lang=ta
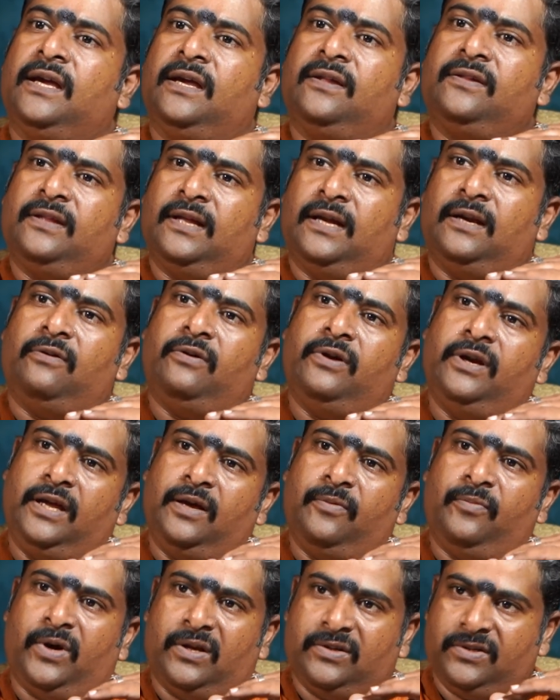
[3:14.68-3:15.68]
எந்த அளவுக்கு
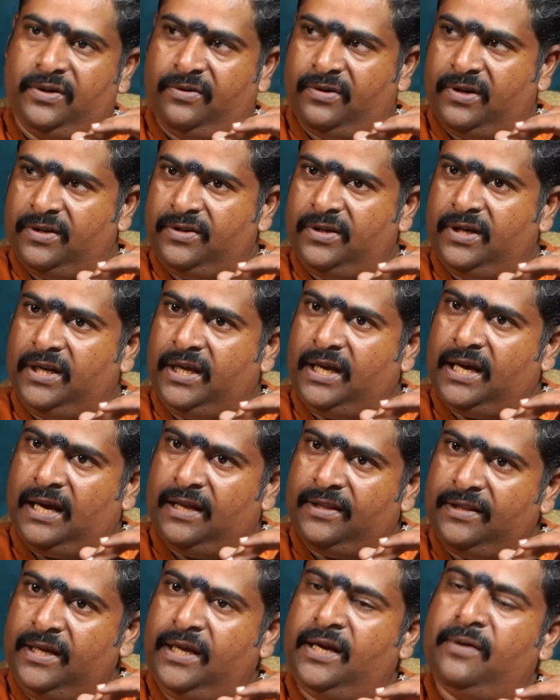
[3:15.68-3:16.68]
நீங்கள் பாசிட்டிவ் எனர்ஜியை நீங்கள்
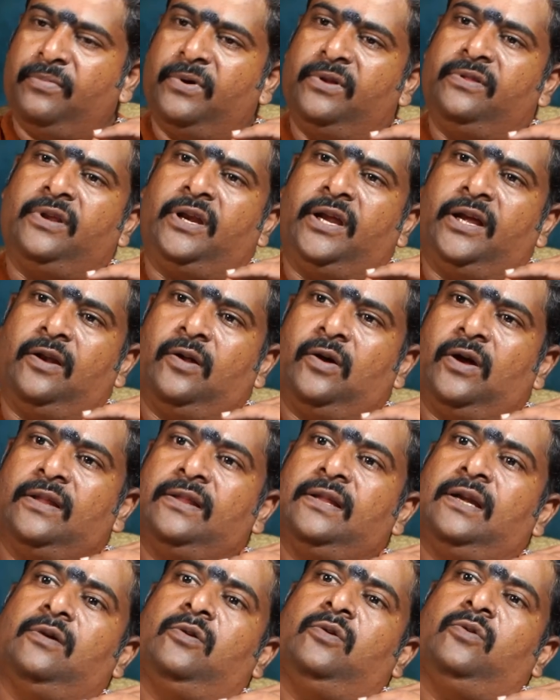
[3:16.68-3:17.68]
அதிகப்படுத்துகிறீங்களோ
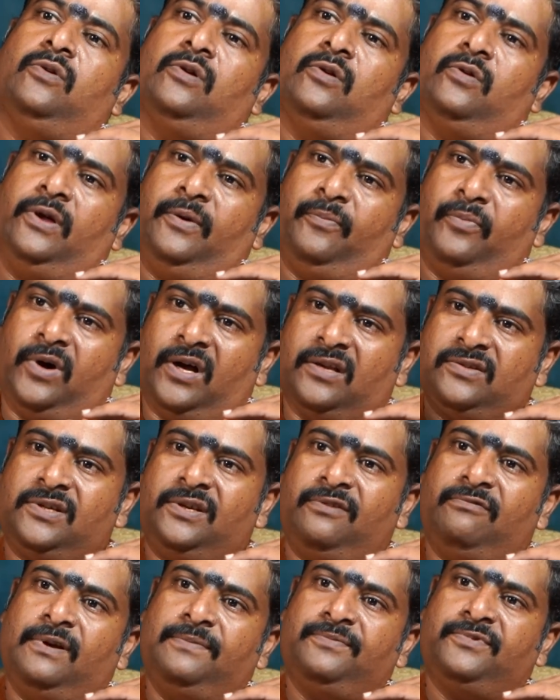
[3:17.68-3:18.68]
அந்த அளவுக்கு உங்களுடைய
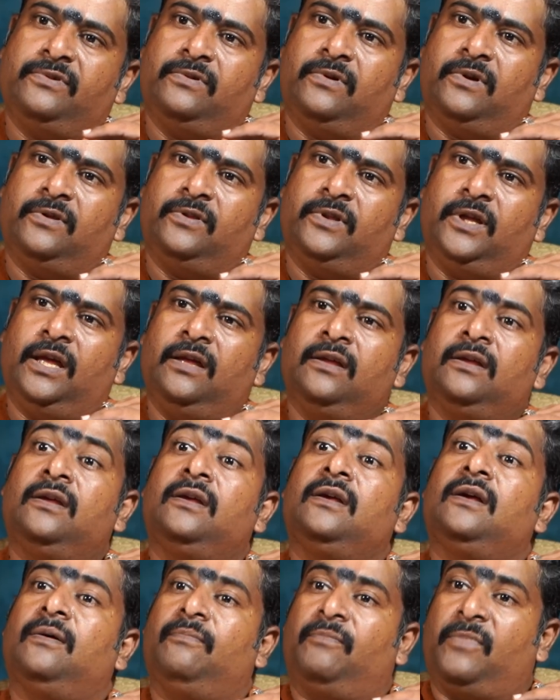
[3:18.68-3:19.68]
பாசிட்டிவ் வைப்ஸுங்கிறது
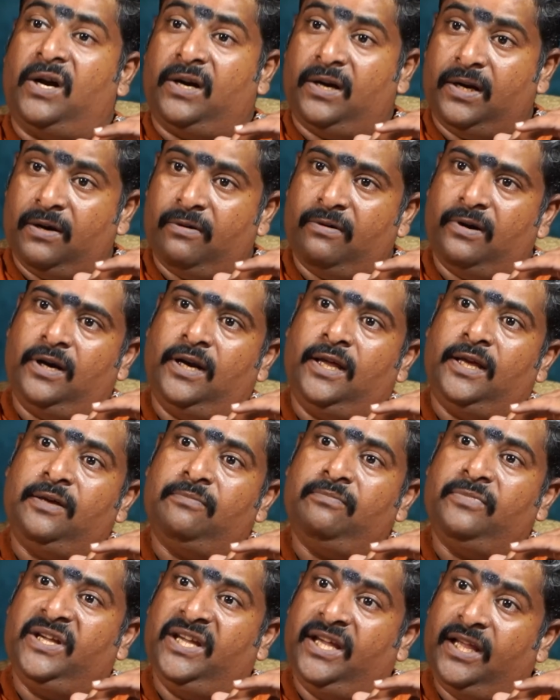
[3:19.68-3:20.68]

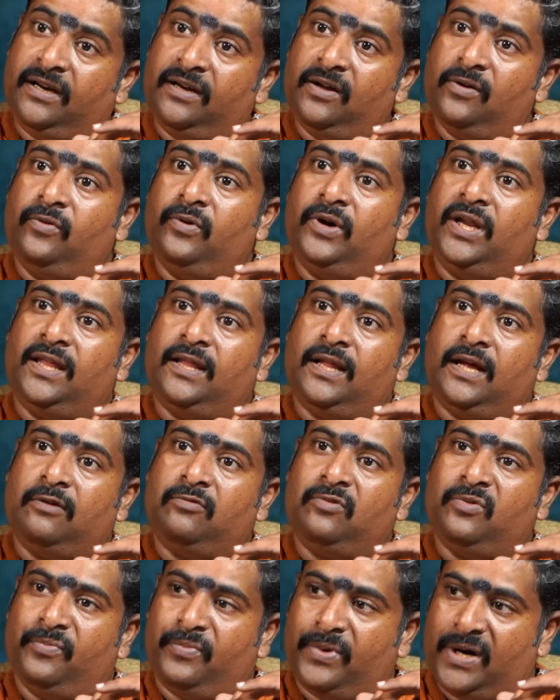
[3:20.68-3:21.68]
மற்றவர்களையும்
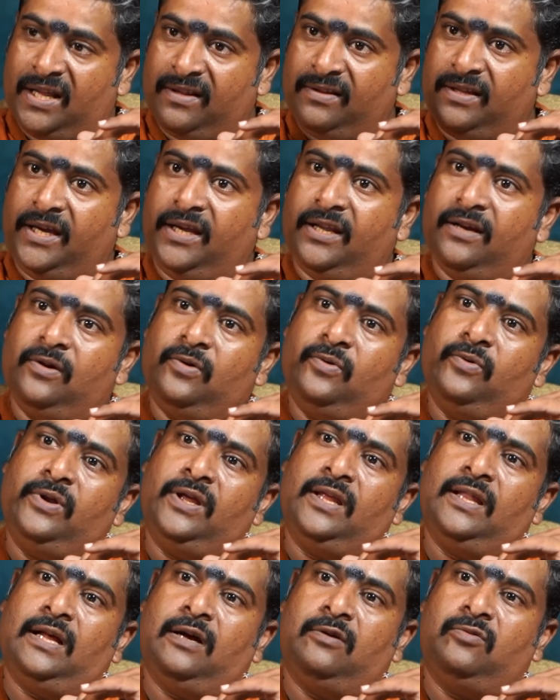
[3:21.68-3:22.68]
ஈர்க்கக்கூடியதாகவும் பணத்தை
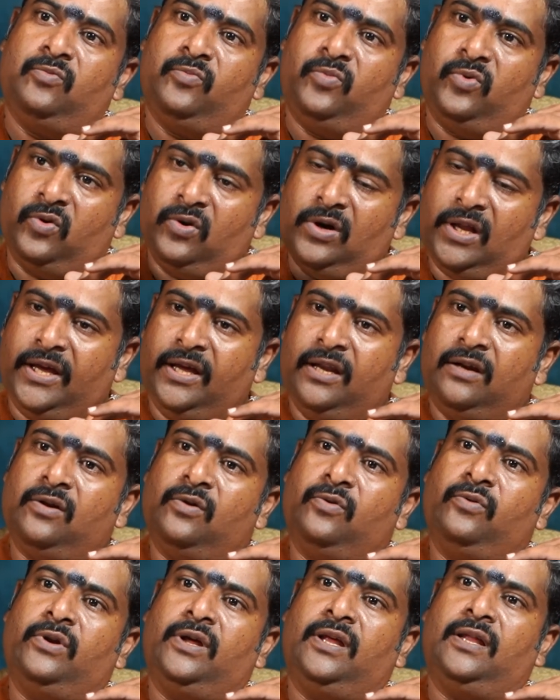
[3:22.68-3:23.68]
ஈர்க்கக்கூடியதாகவும் பொருளை
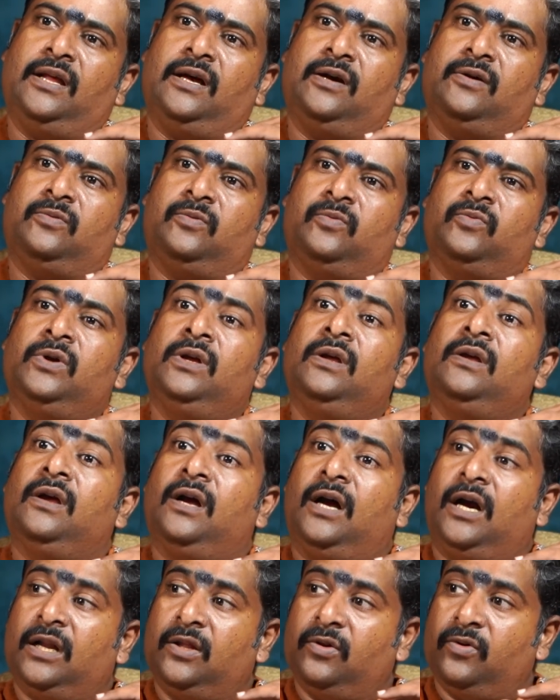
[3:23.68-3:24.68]
ஈர்க்கக்கூடியதாகவும்
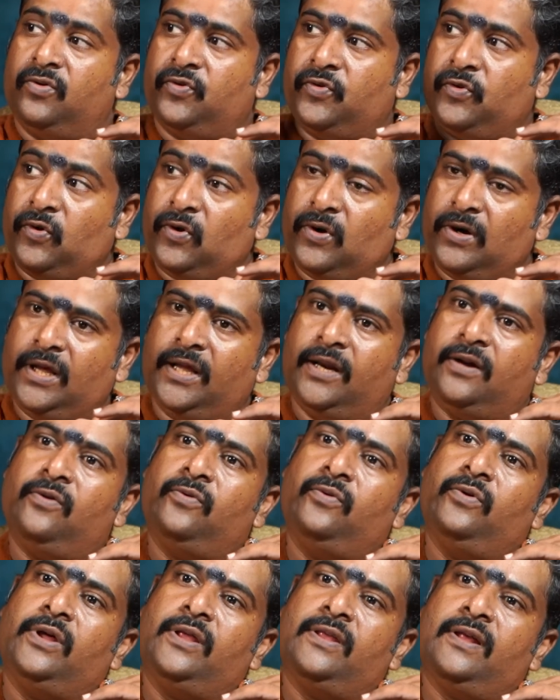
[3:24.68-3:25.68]
அல்லது ஒரு சோலை
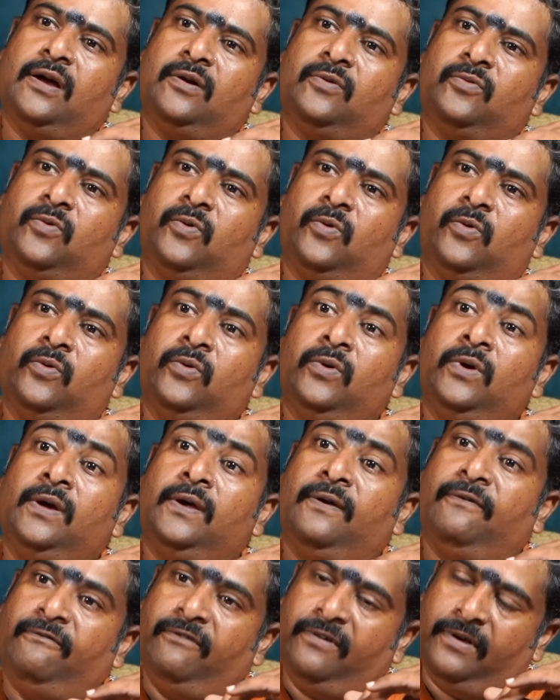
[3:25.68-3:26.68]
இருக்கக்கூடியதாகவும்
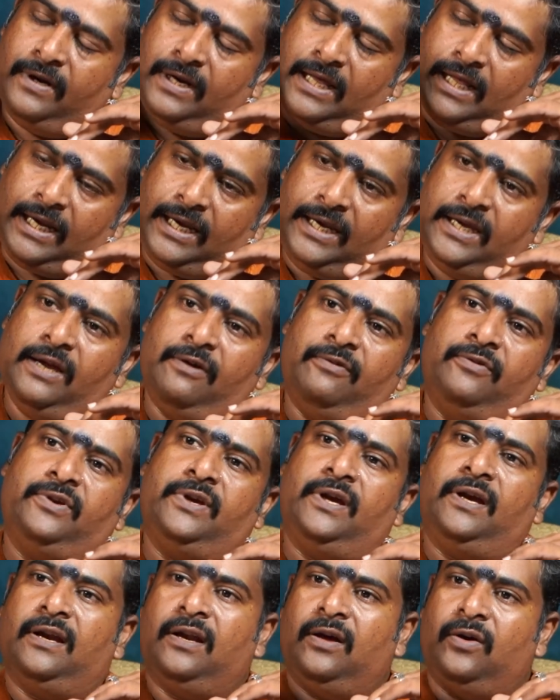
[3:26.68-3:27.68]
நிறைய
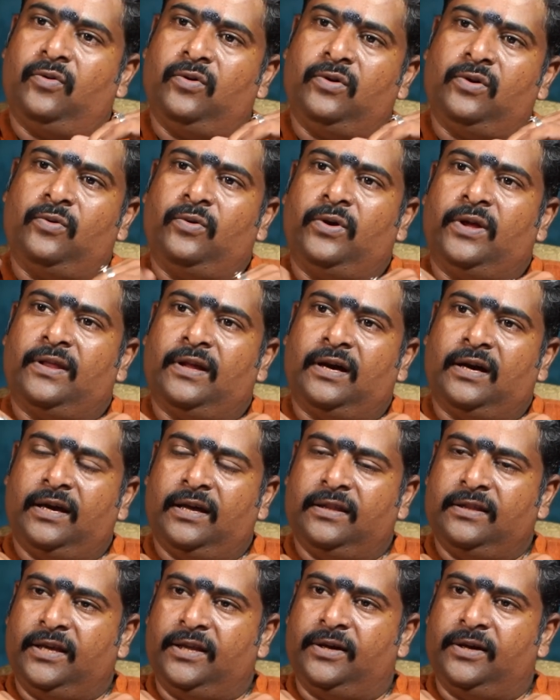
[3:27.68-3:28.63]
விஷயங்களை கொடுக்கக்கூடியதாக அது